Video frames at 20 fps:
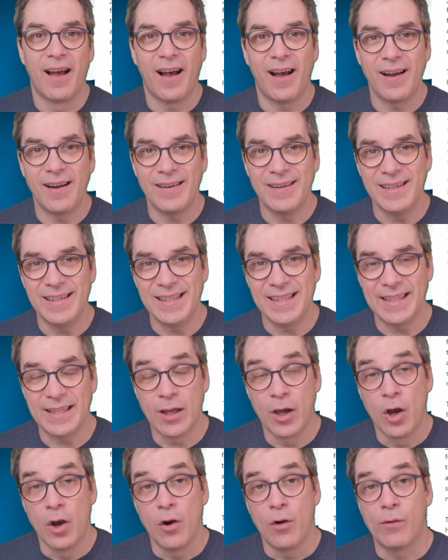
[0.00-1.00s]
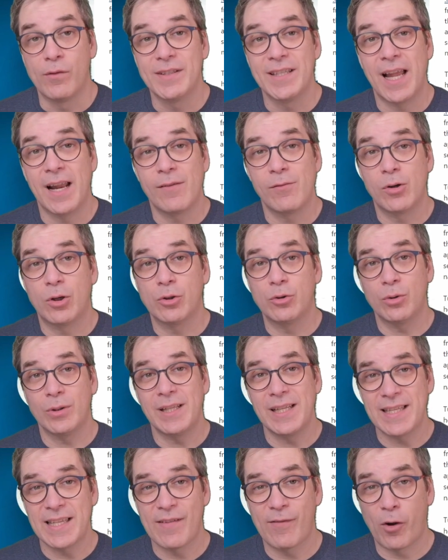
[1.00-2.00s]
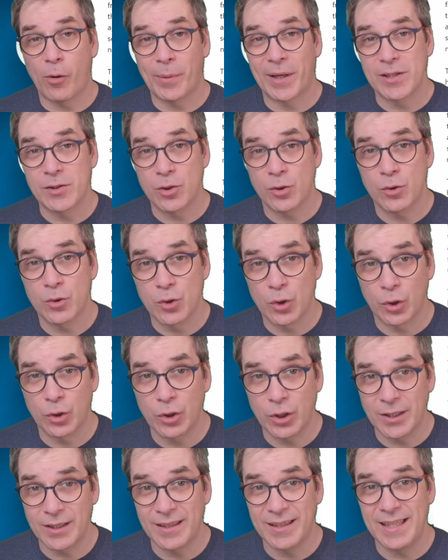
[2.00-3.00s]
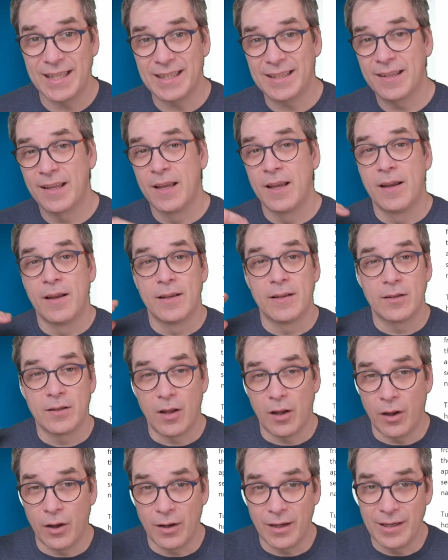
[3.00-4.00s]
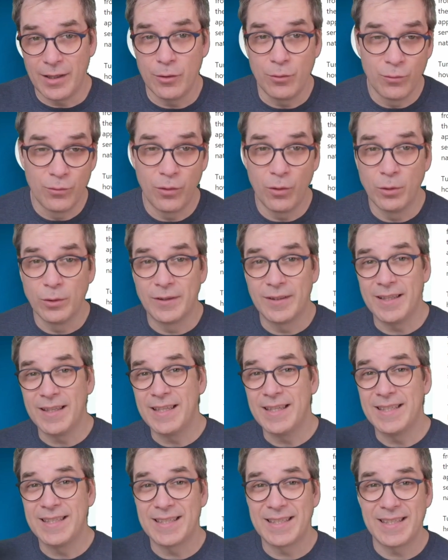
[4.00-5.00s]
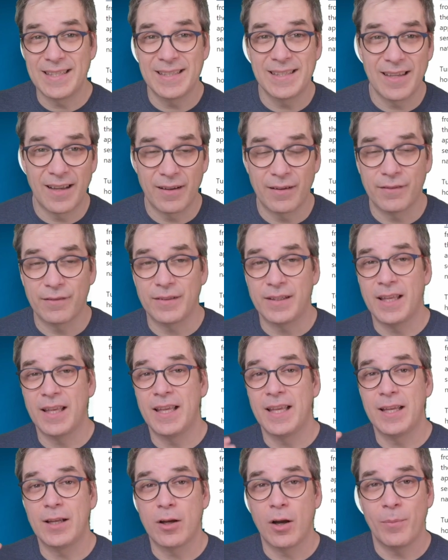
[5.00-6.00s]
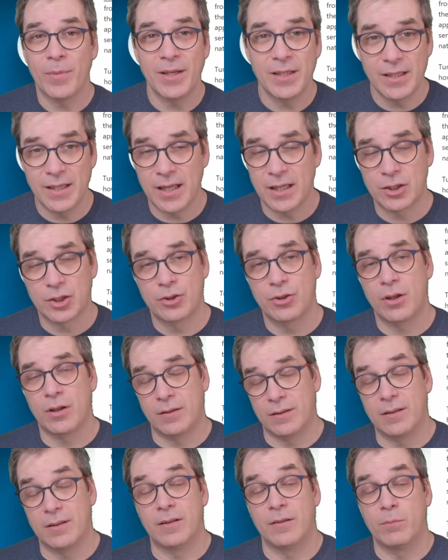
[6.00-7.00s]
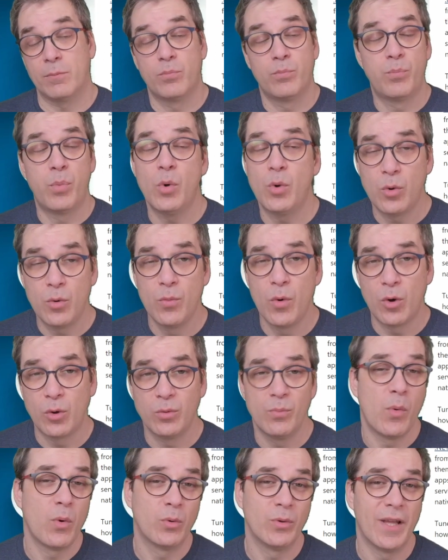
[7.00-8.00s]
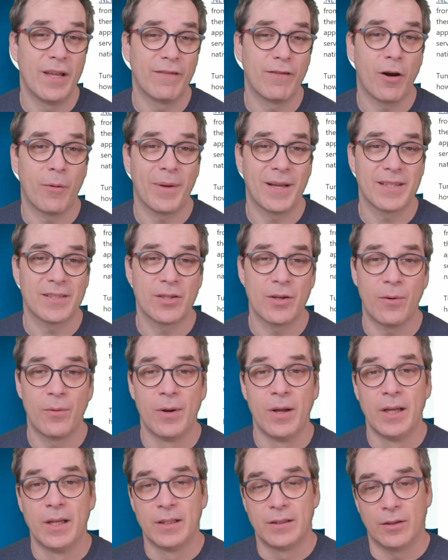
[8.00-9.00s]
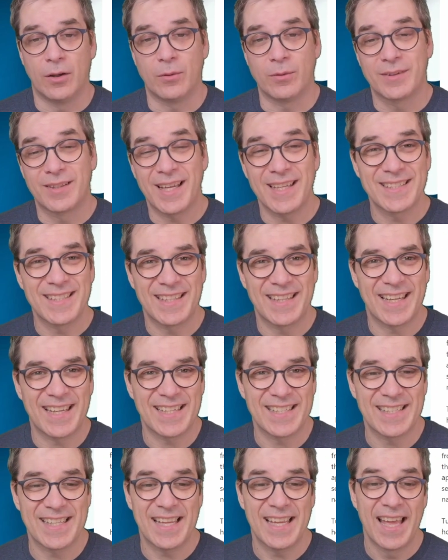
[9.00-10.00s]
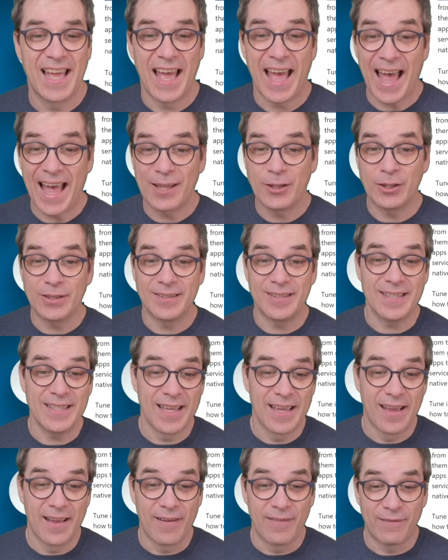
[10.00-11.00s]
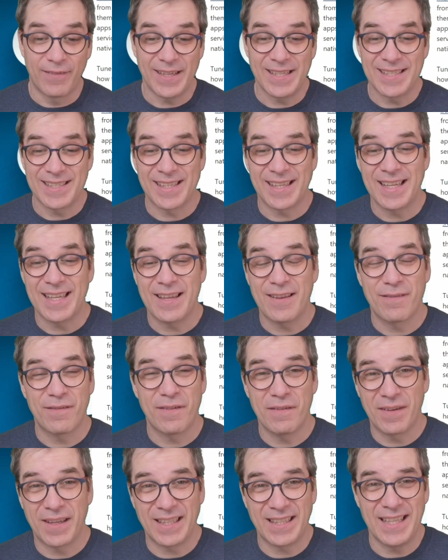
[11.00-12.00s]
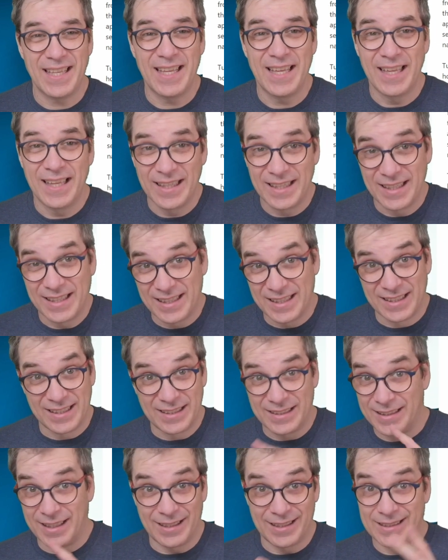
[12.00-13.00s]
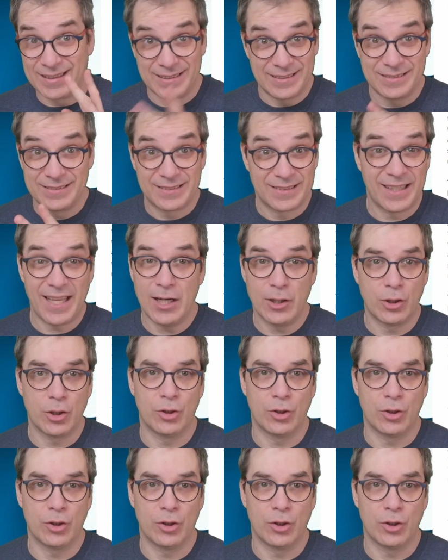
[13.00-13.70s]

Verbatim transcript: en ligne. Vous allez avoir toutes les informations sur .NET, euh, les nouveautés, ce qui s'en vient, comment l'architecture. Beaucoup, beaucoup, beaucoup d'informations. Donc, très intéressant à noter 25 février dans quelques